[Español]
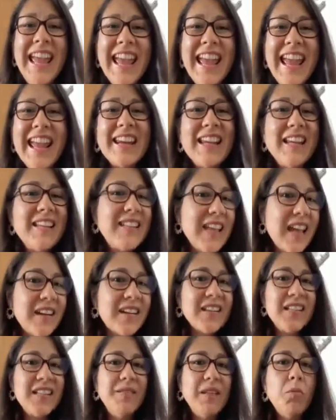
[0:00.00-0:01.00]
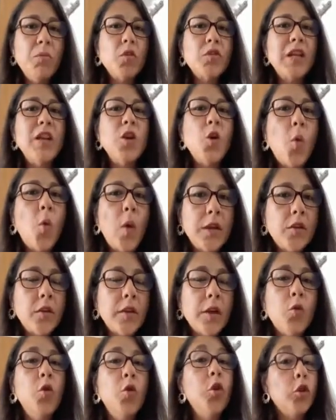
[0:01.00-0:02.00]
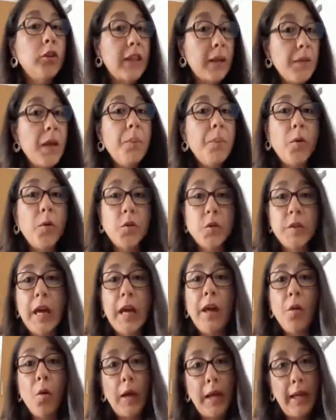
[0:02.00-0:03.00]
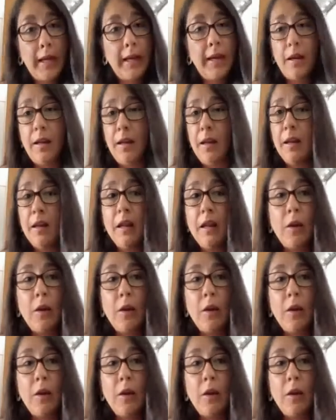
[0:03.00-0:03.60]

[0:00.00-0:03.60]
Y recién recibimos el 4 de julio, también posteado eh,